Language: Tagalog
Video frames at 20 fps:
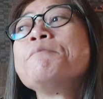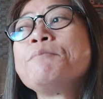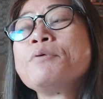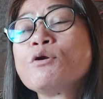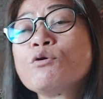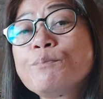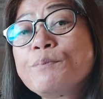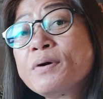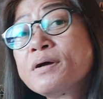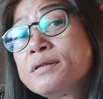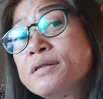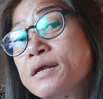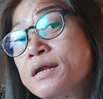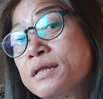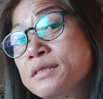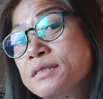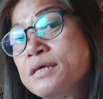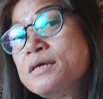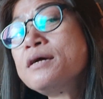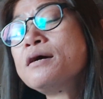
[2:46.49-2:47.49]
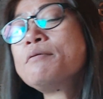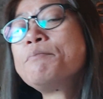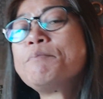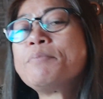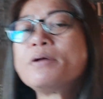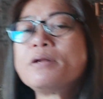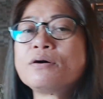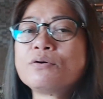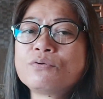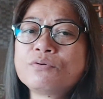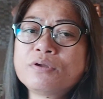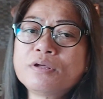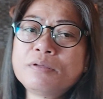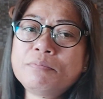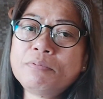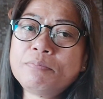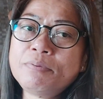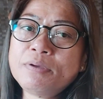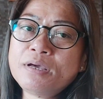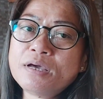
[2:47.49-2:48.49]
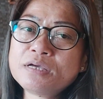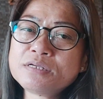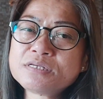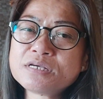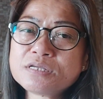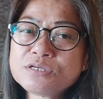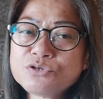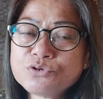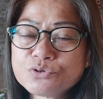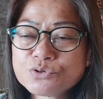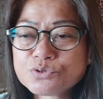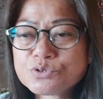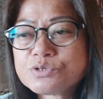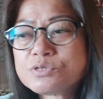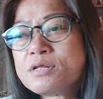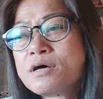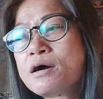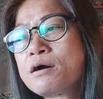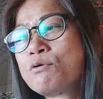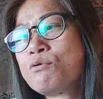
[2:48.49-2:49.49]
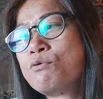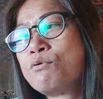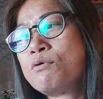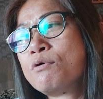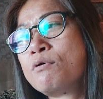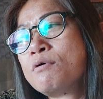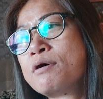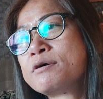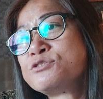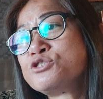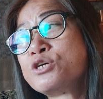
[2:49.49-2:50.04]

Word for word: Pero pag darating ang panahon na ibibigay sa Diyos na ako ang